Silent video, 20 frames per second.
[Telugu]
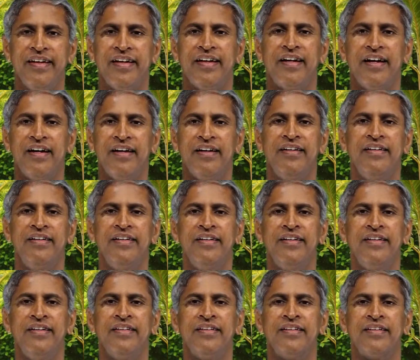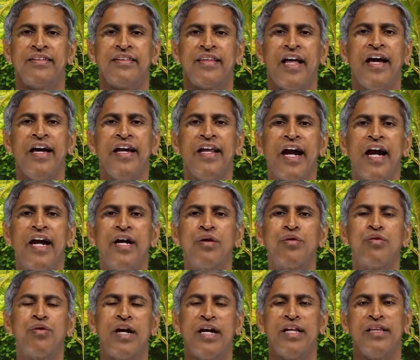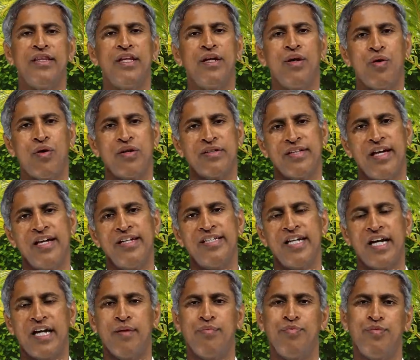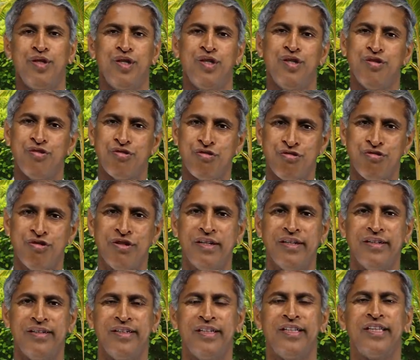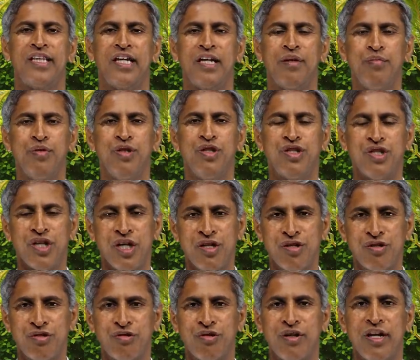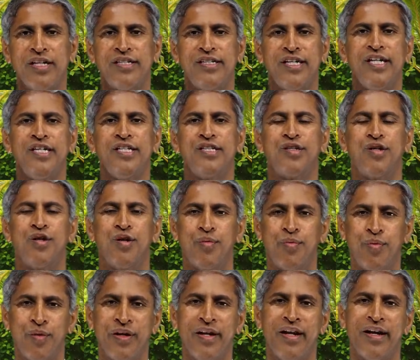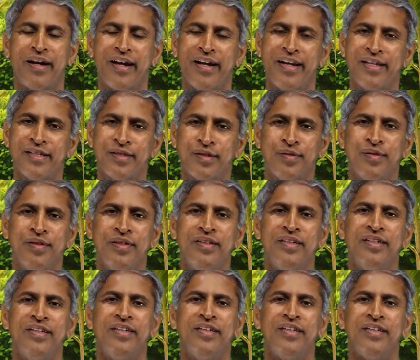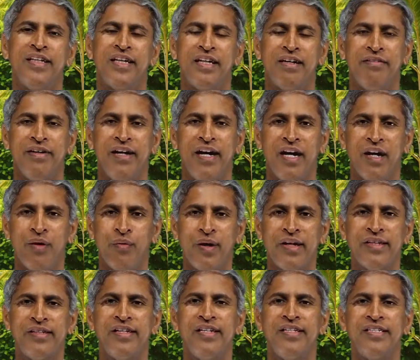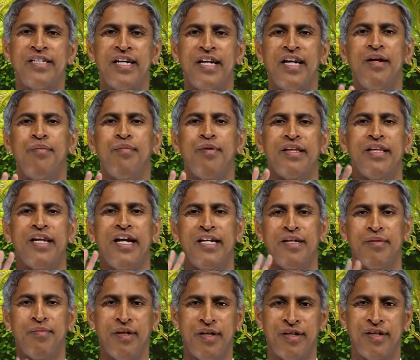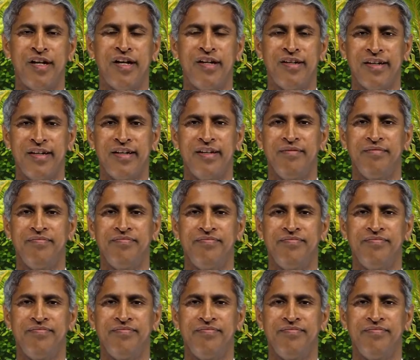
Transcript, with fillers: ఇక థైరాయిడ్ కూడా అందరూ ఒక్కసారి చెకప్ చేయించుకోండి ఇంతకుముందు చేయించుకున్నా చేయించుకోకపోయినా కనీసం ఇరవై ఏళ్ళ వయసు నుంచి అన్నా మొదలెట్టమంటున్నాను ఇక